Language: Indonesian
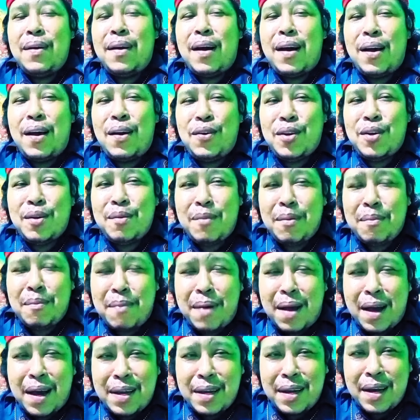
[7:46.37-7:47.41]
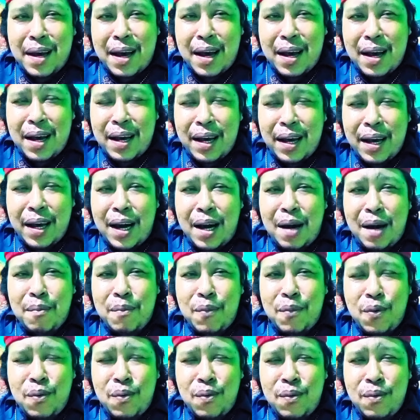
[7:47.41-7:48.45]
harus membaca
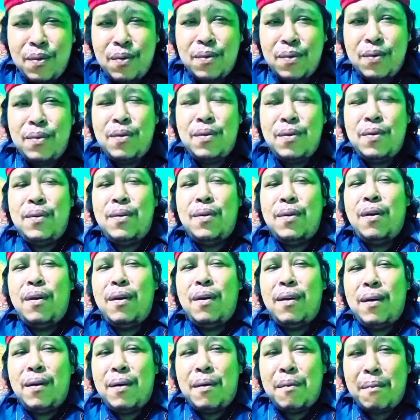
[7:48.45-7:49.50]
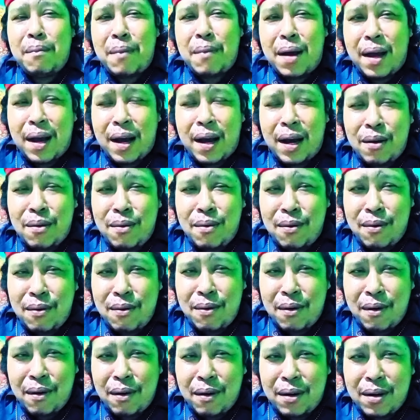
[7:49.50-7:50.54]
ilmu Maha
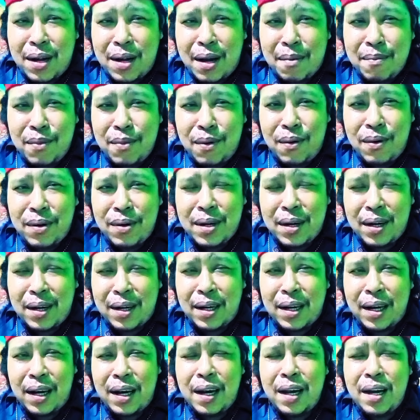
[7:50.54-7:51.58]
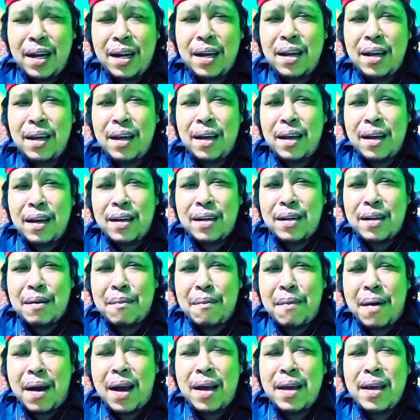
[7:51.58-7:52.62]
Guru Khodam Bulu Sekti ini
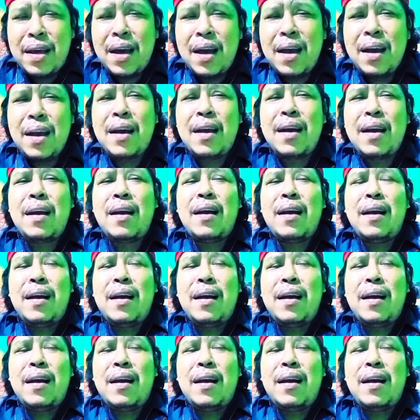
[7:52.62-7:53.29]
sebanyak